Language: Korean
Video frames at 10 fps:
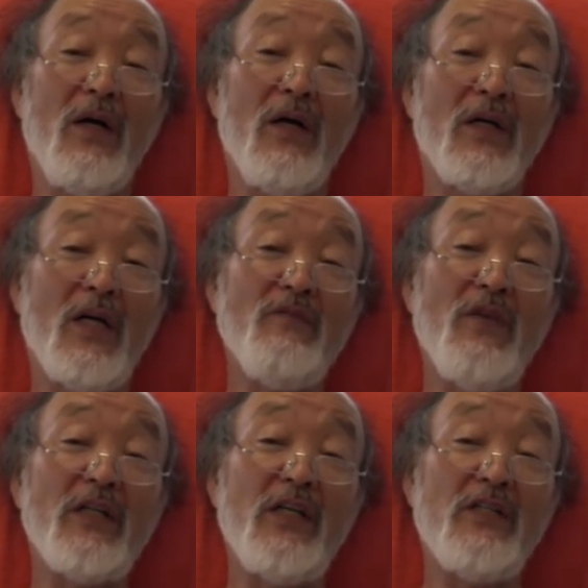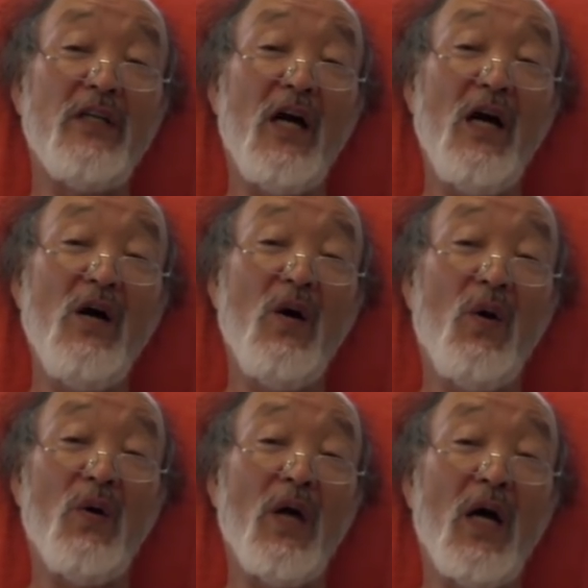어 감마 게티가
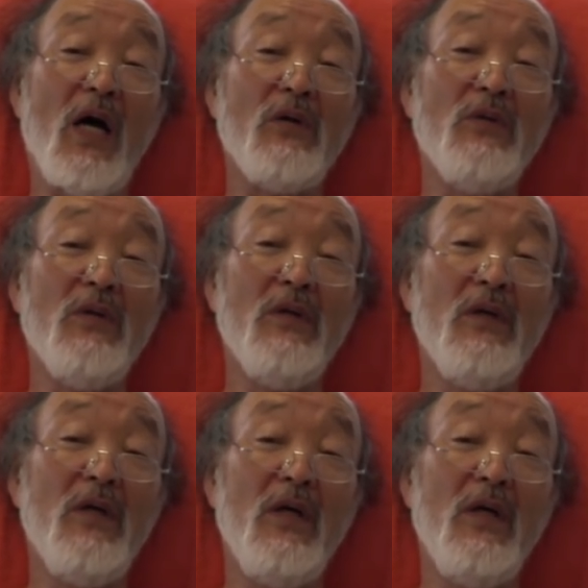올라가고